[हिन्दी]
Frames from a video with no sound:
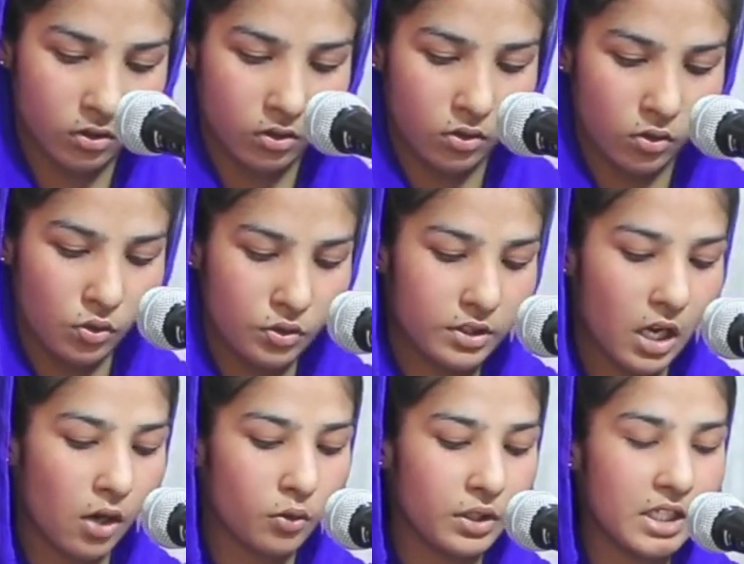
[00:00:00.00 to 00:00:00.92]
उसका
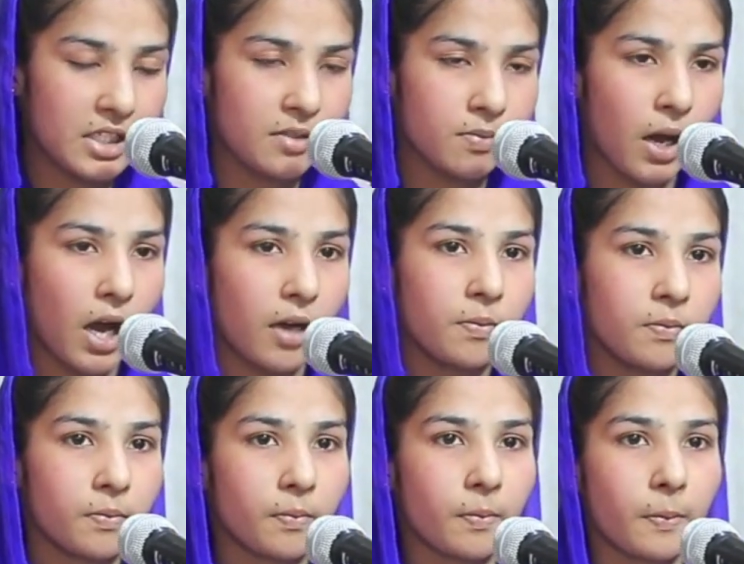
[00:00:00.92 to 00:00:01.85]
उन्नीस बाप
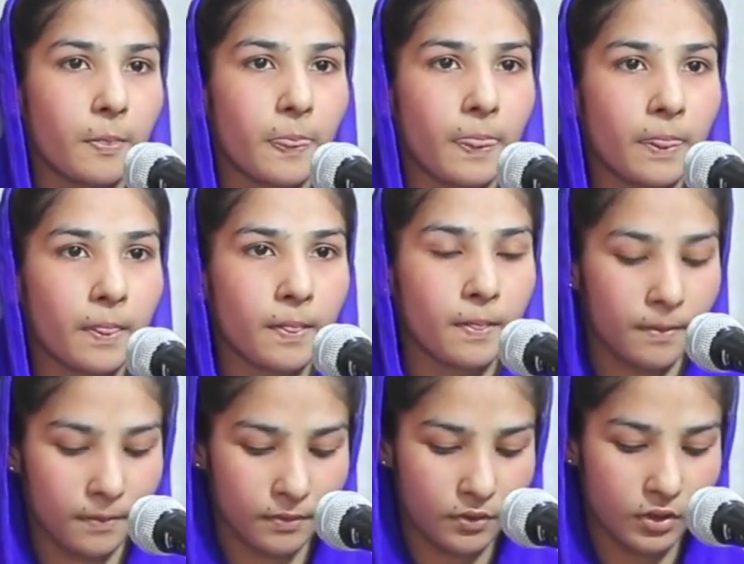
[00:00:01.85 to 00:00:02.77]

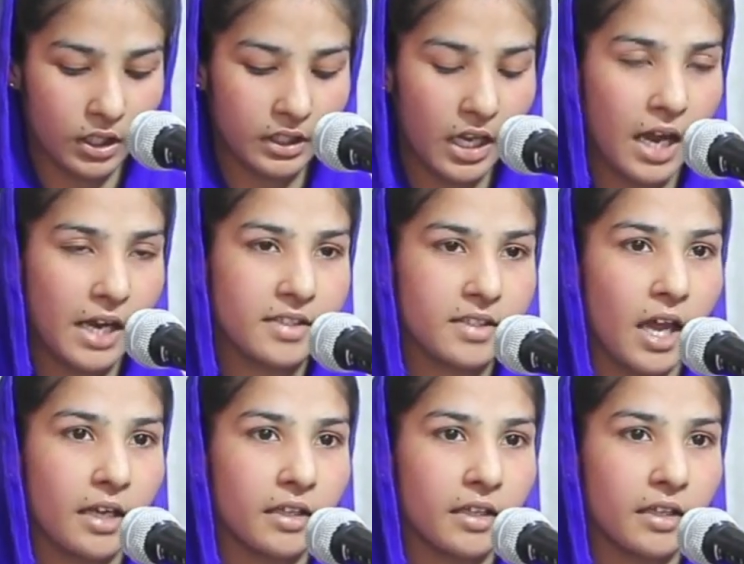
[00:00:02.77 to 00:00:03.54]
अट्ठाईस आय